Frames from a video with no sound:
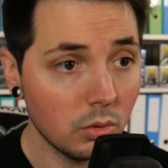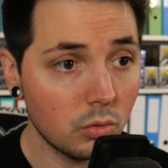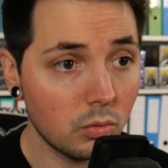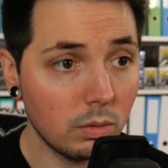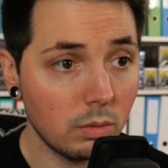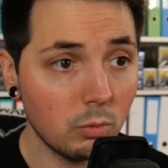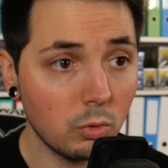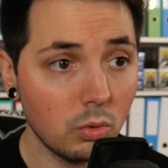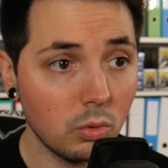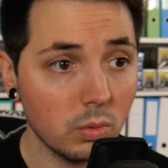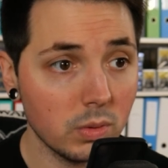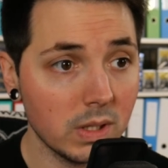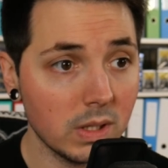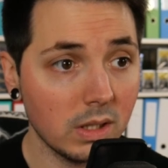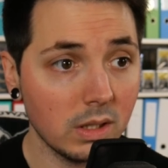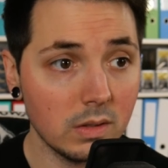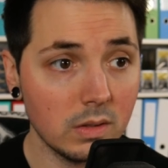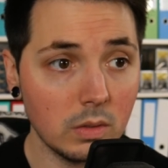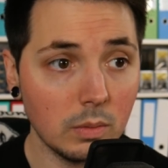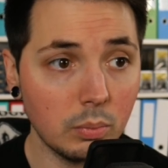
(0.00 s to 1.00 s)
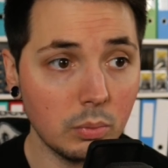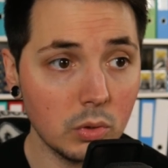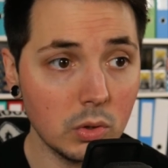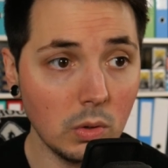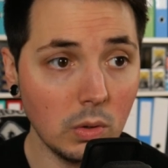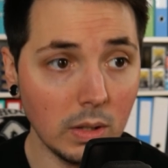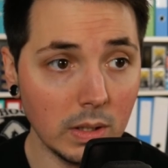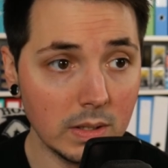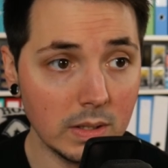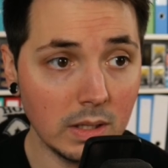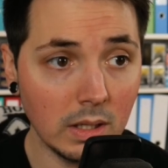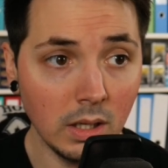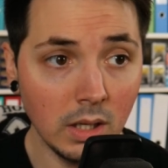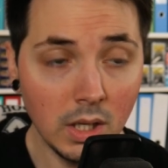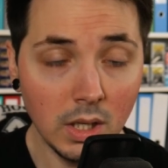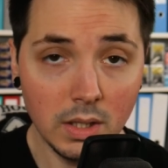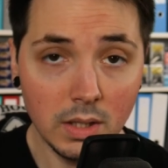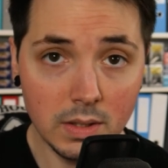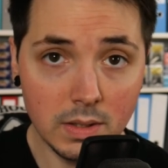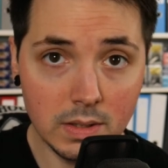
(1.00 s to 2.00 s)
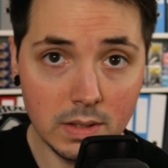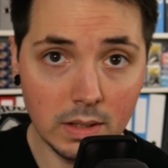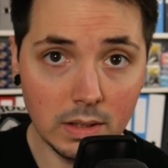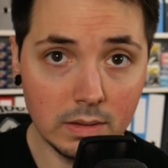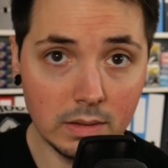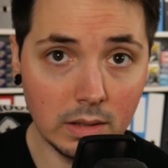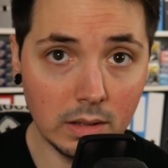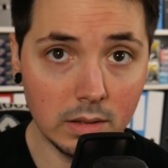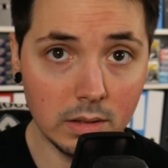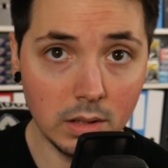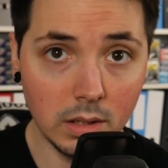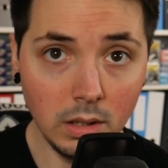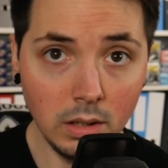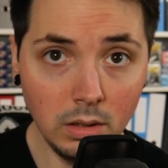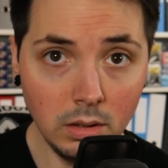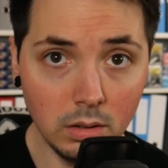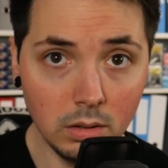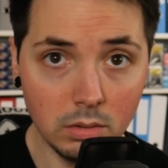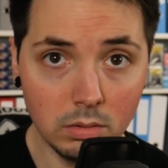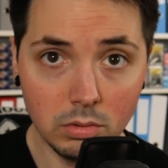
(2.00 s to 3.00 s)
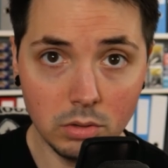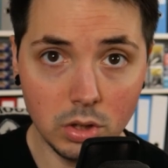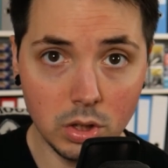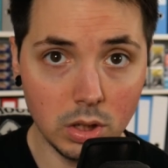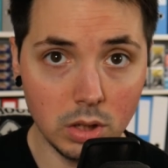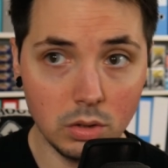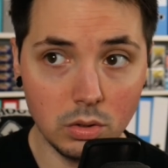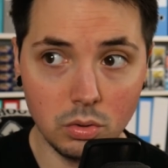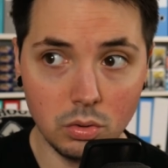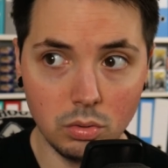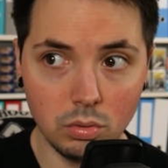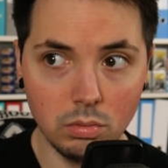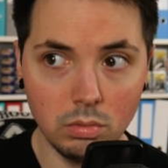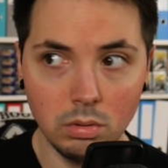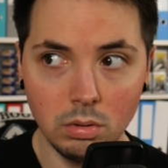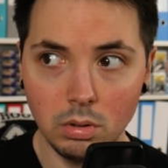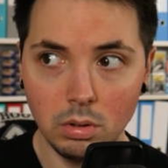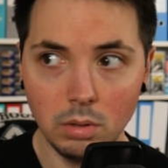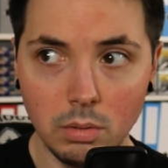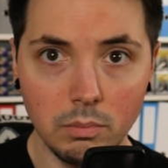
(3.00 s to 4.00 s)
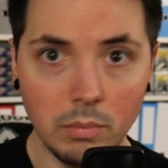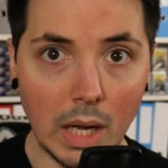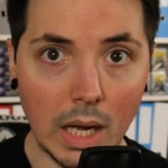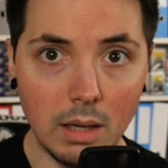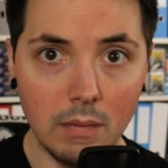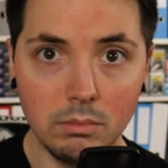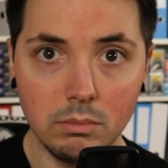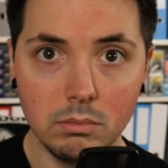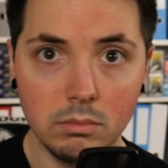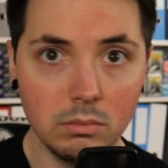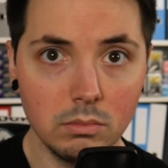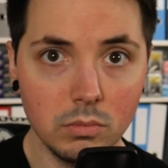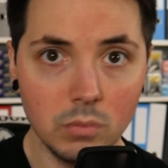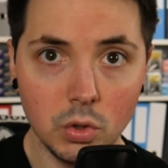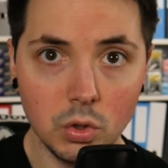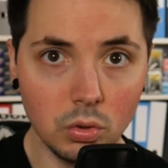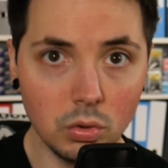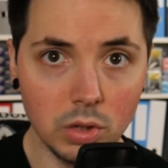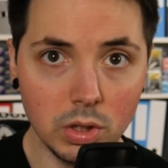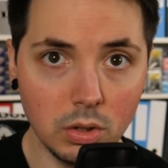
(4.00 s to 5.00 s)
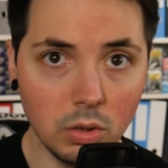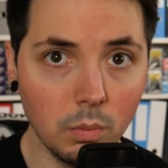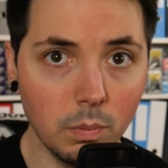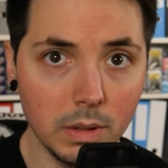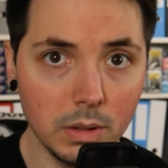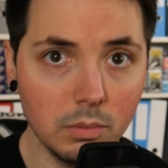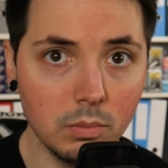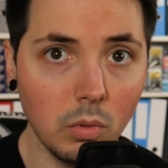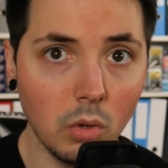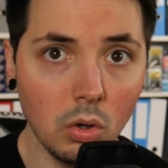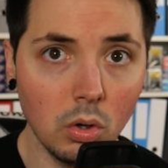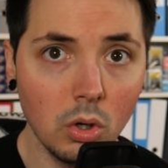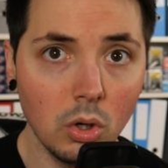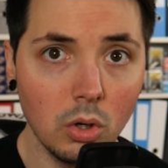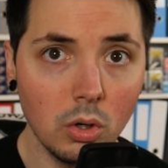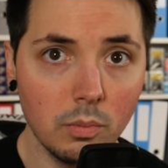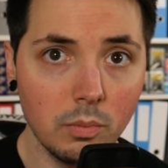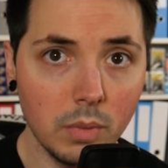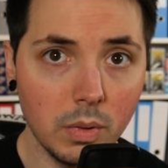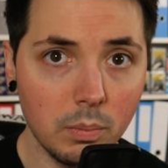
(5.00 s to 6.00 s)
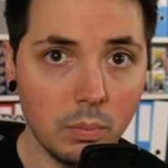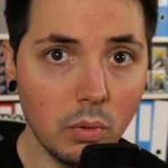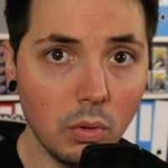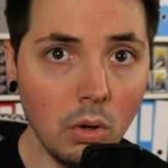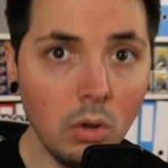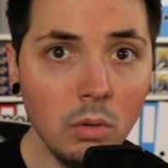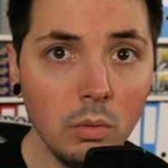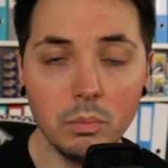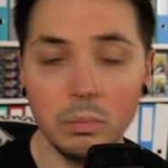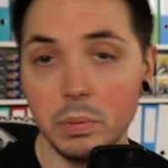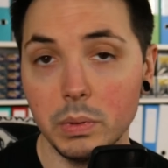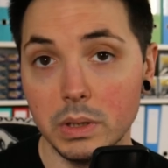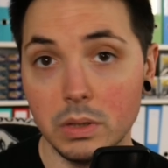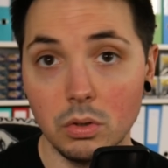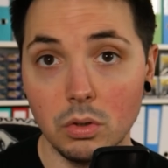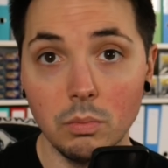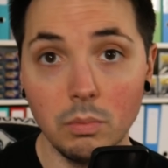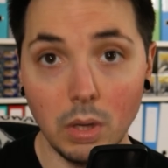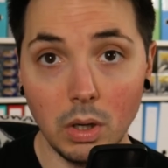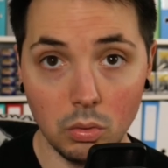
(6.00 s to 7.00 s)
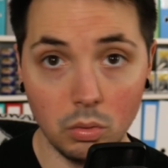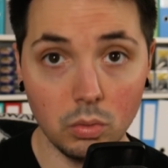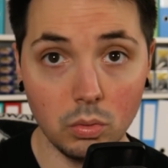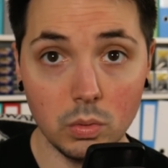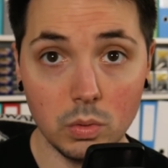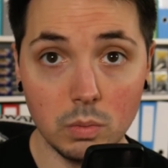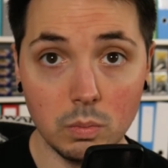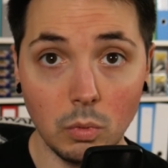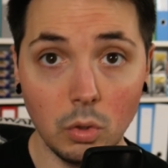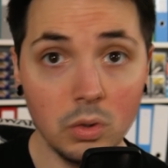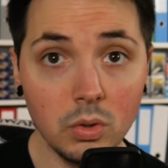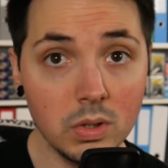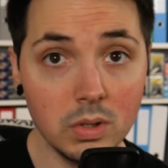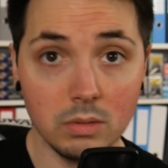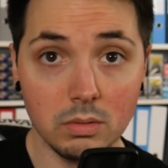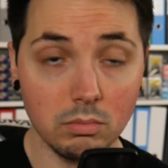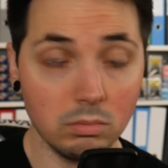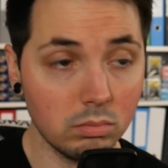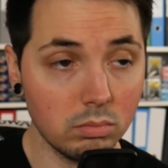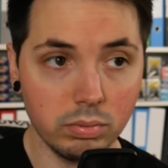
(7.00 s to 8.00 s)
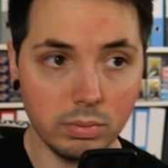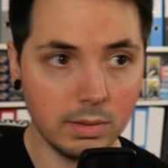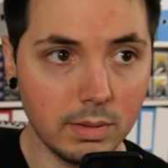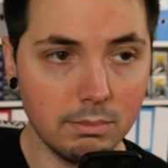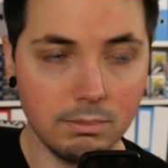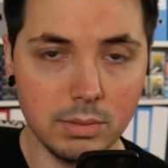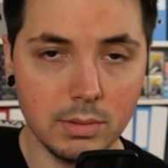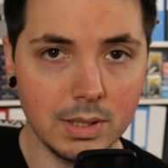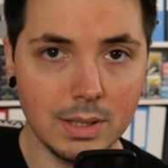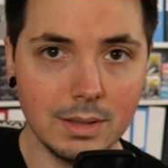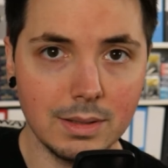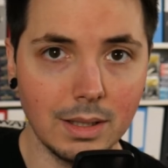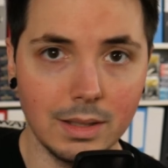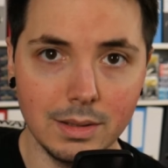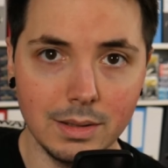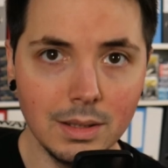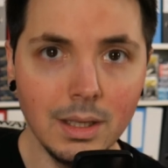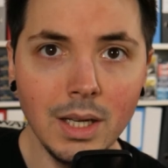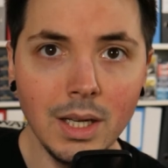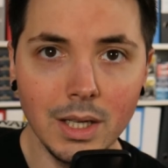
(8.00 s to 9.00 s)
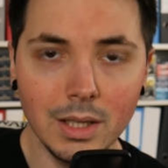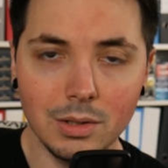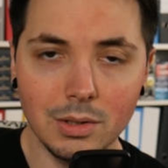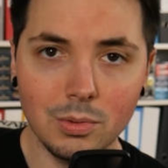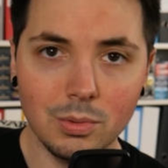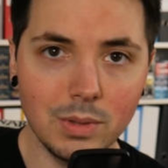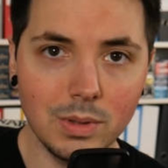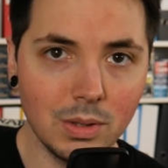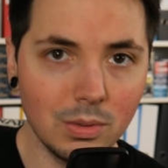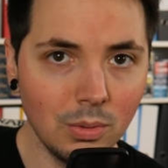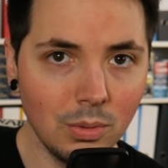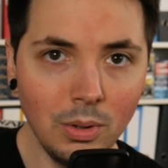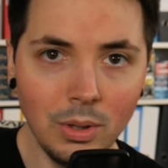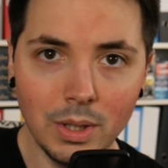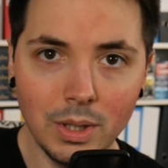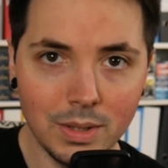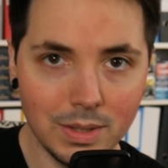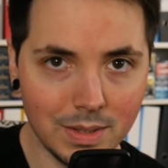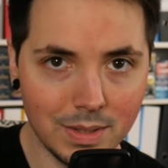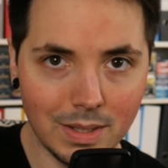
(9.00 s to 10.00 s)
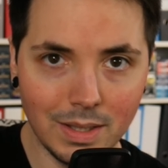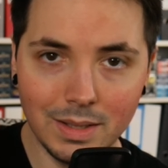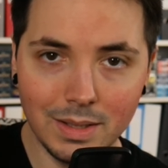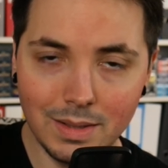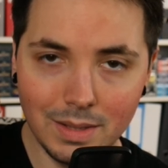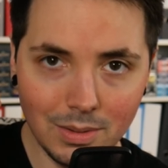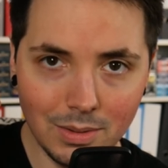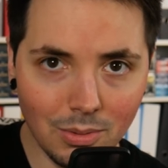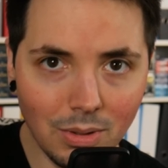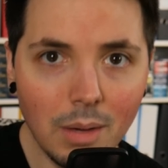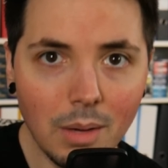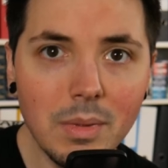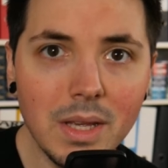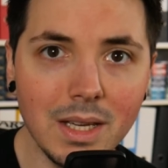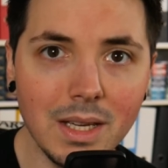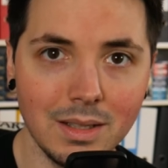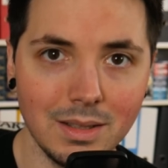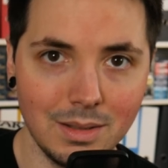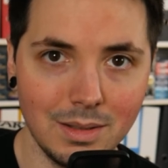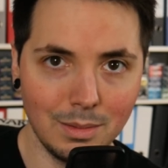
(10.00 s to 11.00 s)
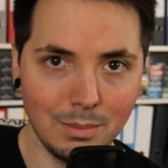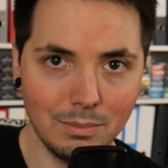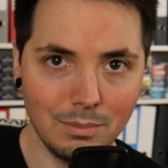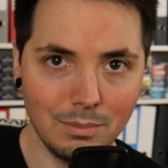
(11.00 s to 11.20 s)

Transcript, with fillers: voulais me consacrer 100% à ça. Cette année, j'ai dû bah, changer complètement mes plans parce que malheureusement, cette année, Yu-Gi-Oh! ça a été de la merde.